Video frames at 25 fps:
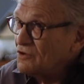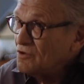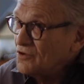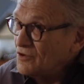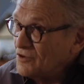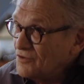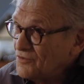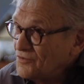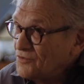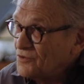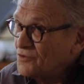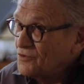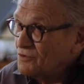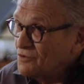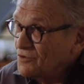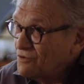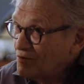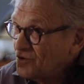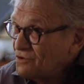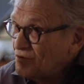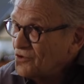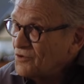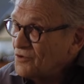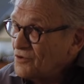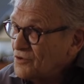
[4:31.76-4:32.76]
il faut
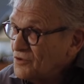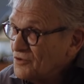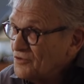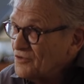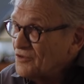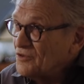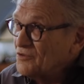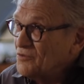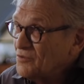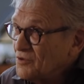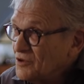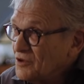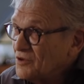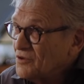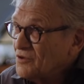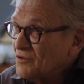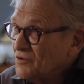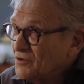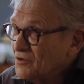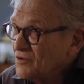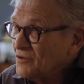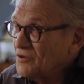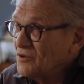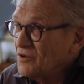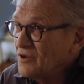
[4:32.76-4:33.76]
le resituer, que
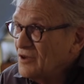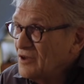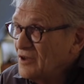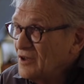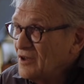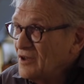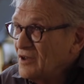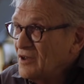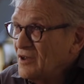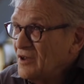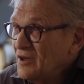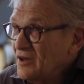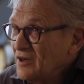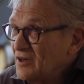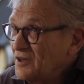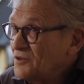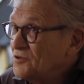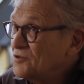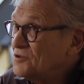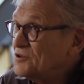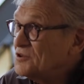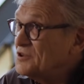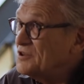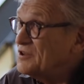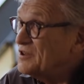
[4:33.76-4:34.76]

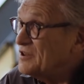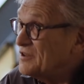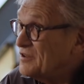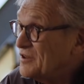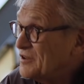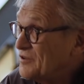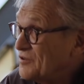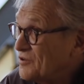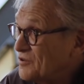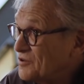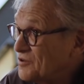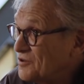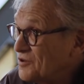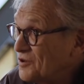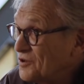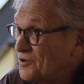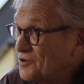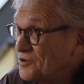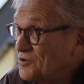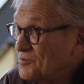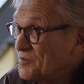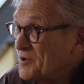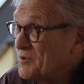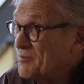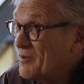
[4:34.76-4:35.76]
l'Indochine était encore
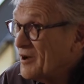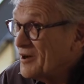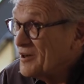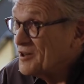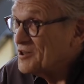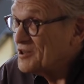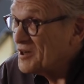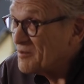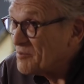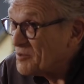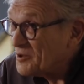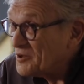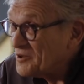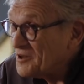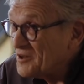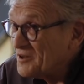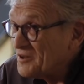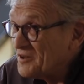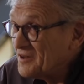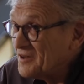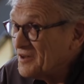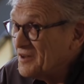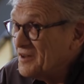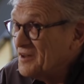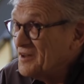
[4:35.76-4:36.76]
occupée par les Japonais
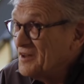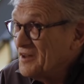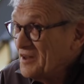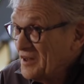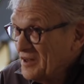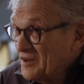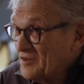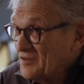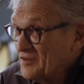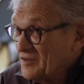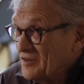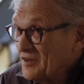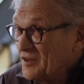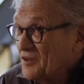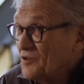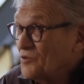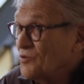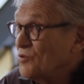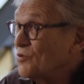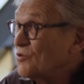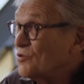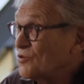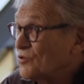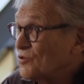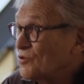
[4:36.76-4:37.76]
et que c'était
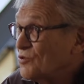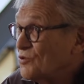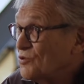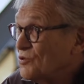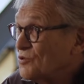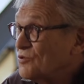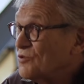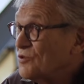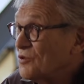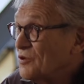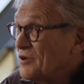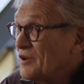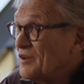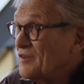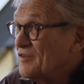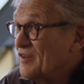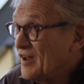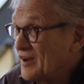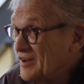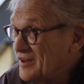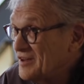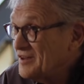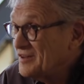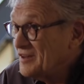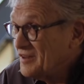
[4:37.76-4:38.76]
donc contre les
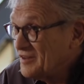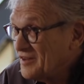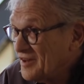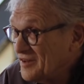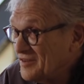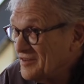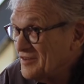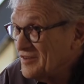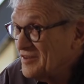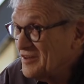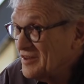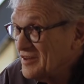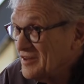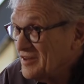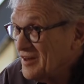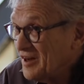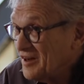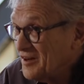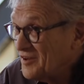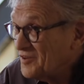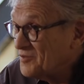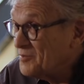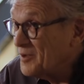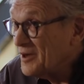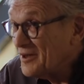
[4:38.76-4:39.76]
alliés des nazis qu'il
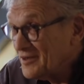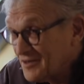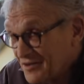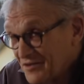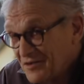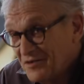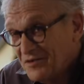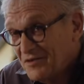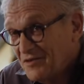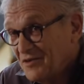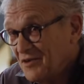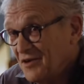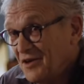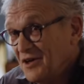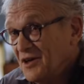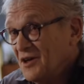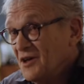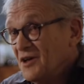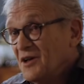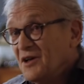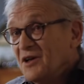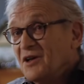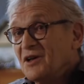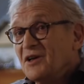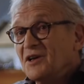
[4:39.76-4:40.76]
allait se battre, euh,
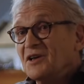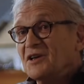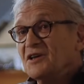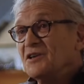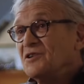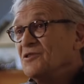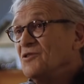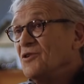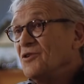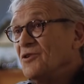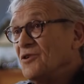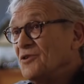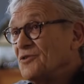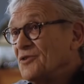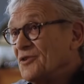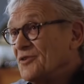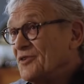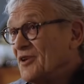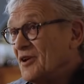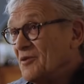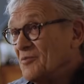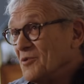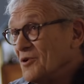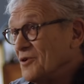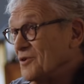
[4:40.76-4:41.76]
ignorant
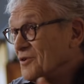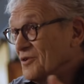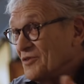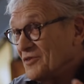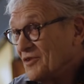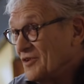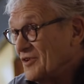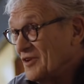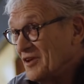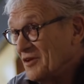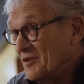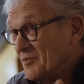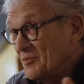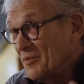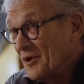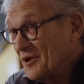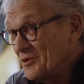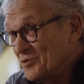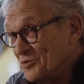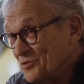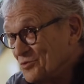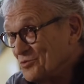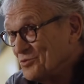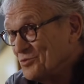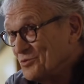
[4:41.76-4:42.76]
totalement que c'était pas
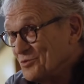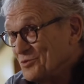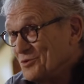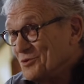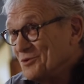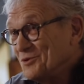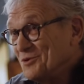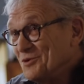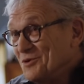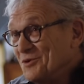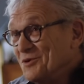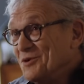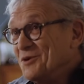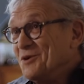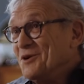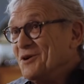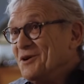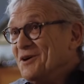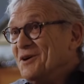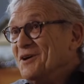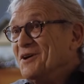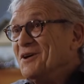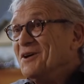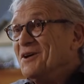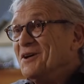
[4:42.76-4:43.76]
du tout
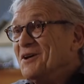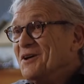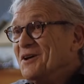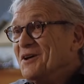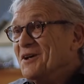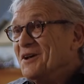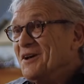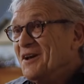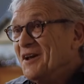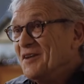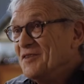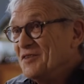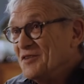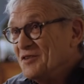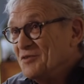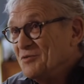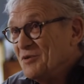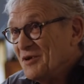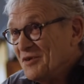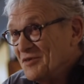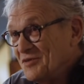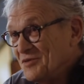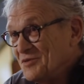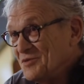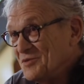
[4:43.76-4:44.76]
la
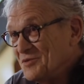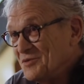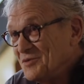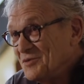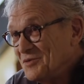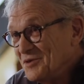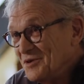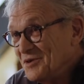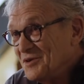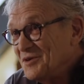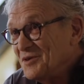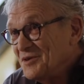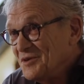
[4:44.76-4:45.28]
situation